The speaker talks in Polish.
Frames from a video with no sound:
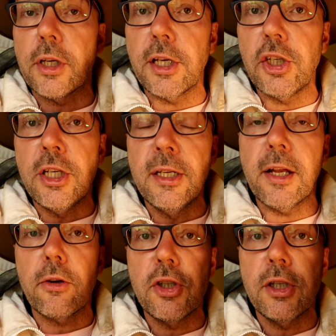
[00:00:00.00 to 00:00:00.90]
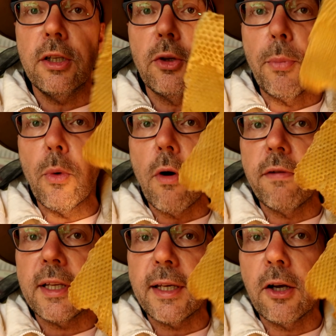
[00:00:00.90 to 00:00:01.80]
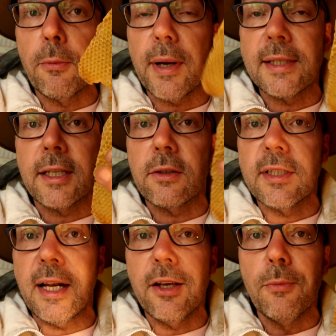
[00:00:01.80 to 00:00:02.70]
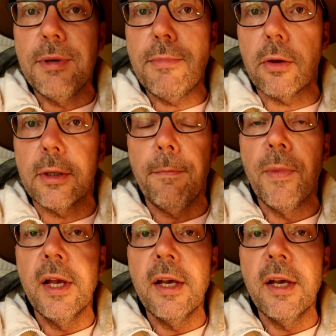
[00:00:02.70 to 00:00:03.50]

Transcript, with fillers: takie silne rodziny, to połowę takiego plastra to zaleją mi miodem.